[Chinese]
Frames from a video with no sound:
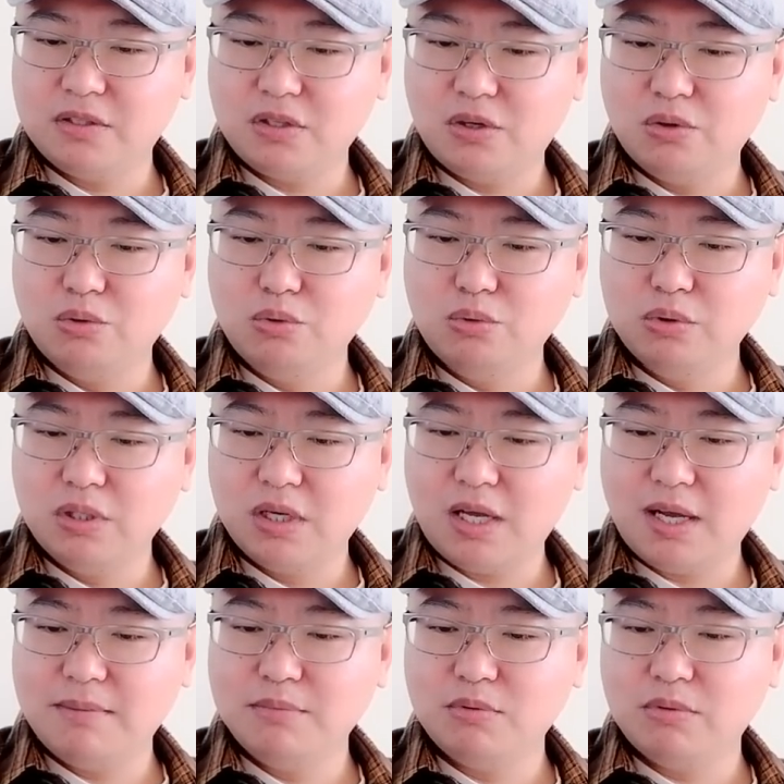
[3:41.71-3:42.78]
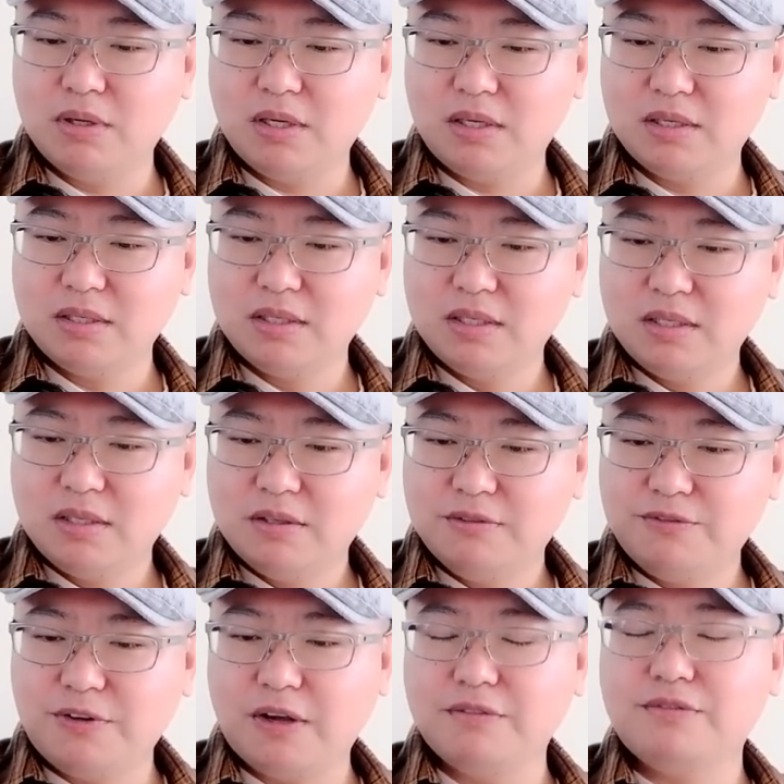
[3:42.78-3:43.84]
叫鲁德拉姆啊，
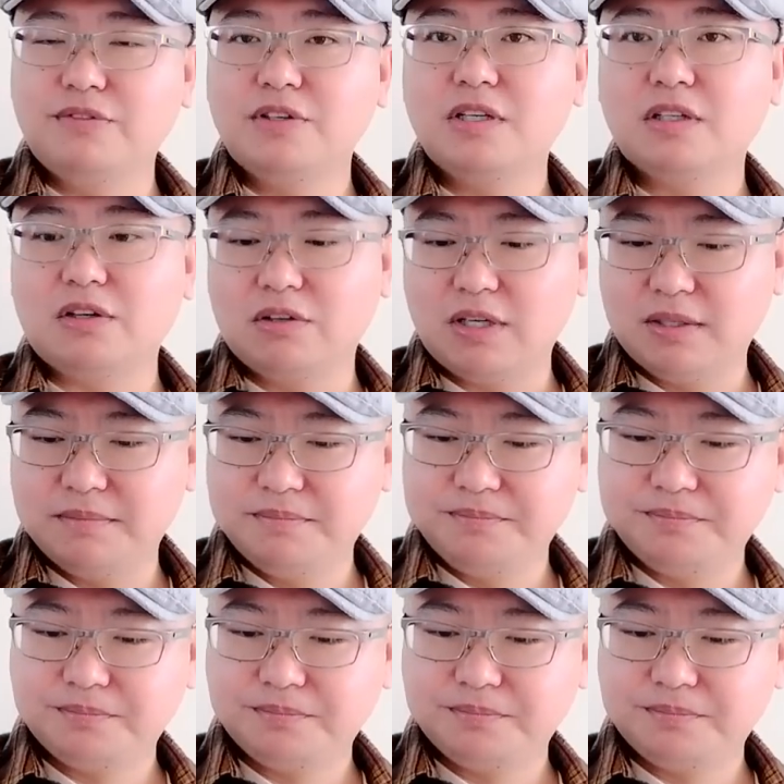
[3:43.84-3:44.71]
反辐射导弹。